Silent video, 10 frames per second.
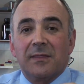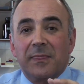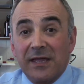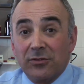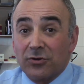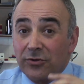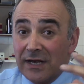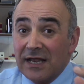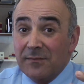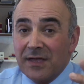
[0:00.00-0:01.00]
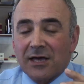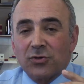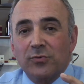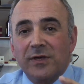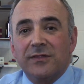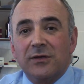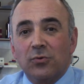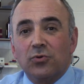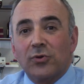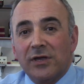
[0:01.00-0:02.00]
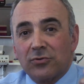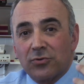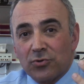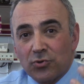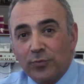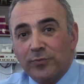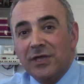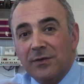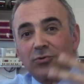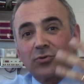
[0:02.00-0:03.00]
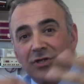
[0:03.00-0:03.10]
Dentro del M, a su vez, incluso hay otros subtipos,